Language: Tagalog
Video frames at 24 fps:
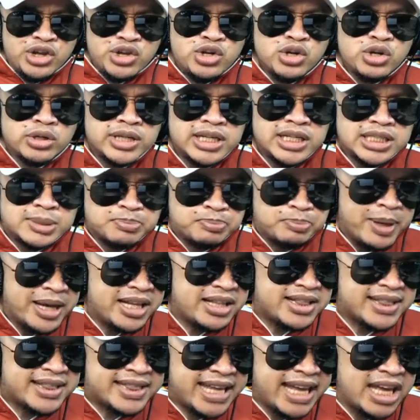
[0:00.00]
You
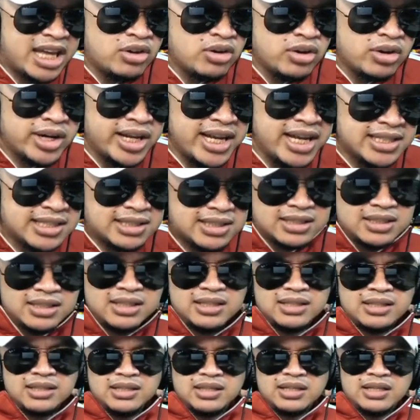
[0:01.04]
respect terrorists?
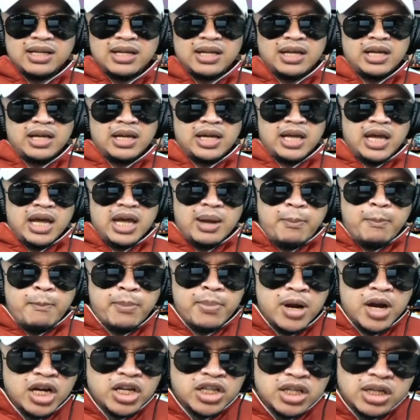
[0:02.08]

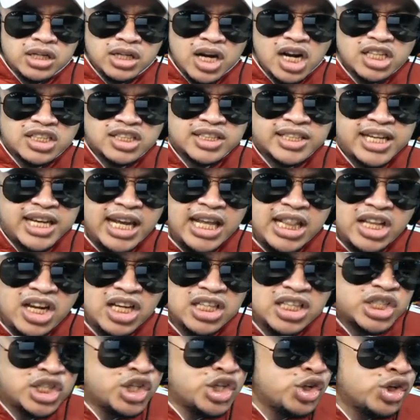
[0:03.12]
Murderers,
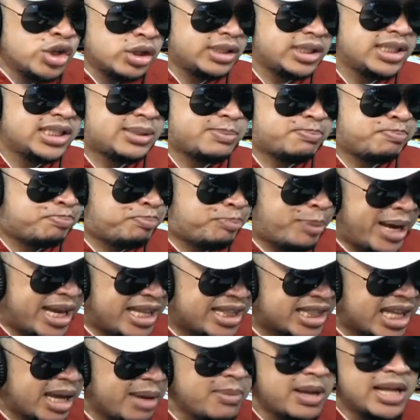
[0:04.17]
killers, you
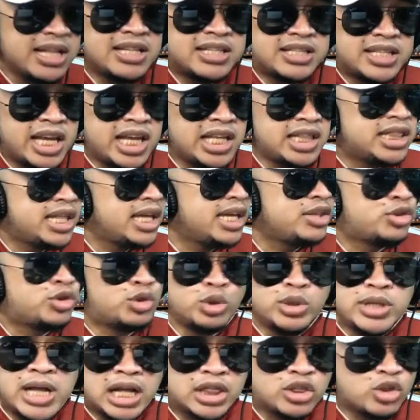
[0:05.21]
respect them and say they
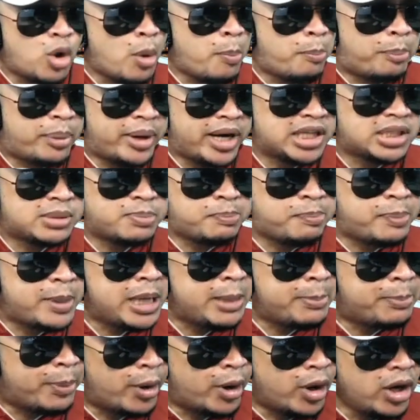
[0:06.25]
do not oppress
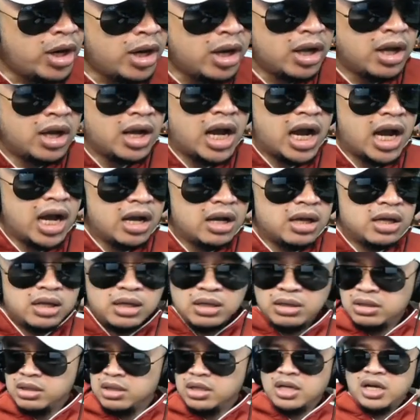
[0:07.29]
people?
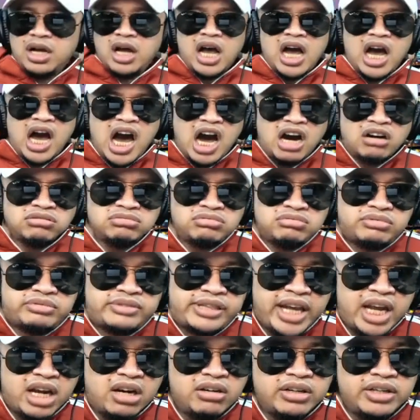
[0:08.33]
How
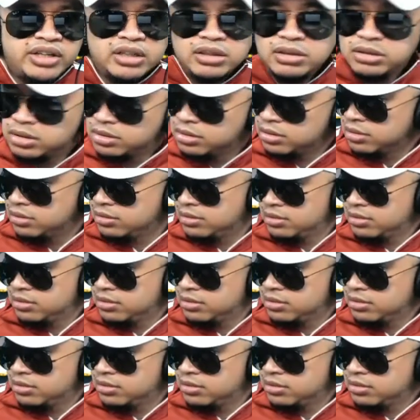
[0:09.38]
dare you?